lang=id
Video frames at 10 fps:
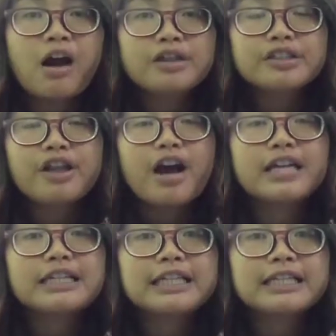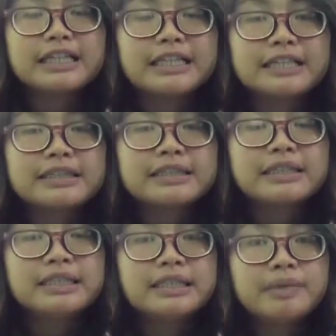Osteoartritis
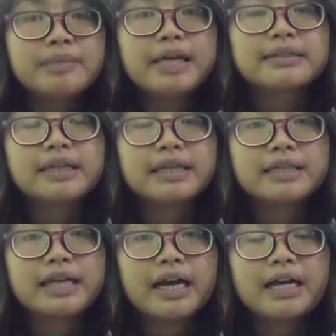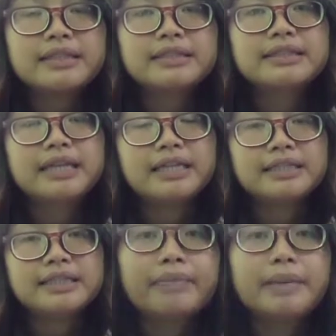ini biasanya
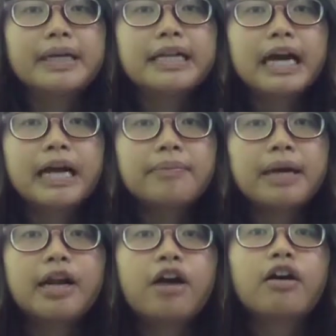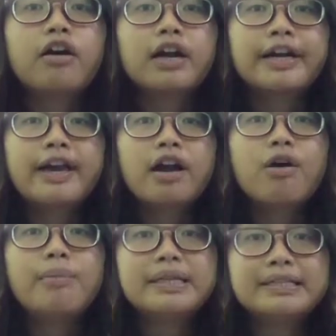terjadi kebanyakan pada orang-orang yang
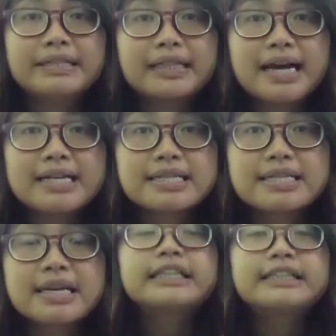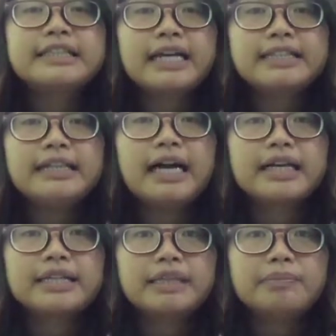obesitas. Terjadi
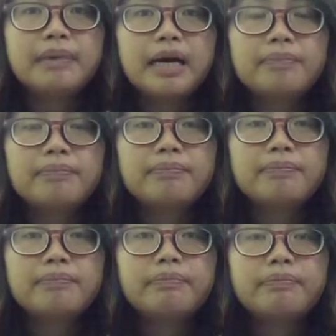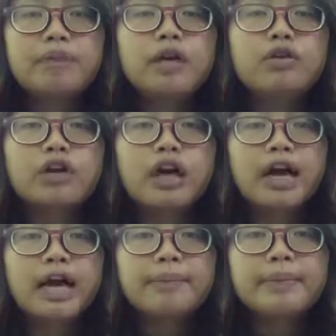akibat
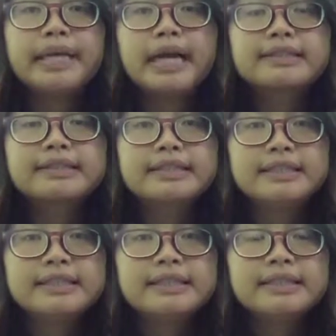pengurangan minyak sendi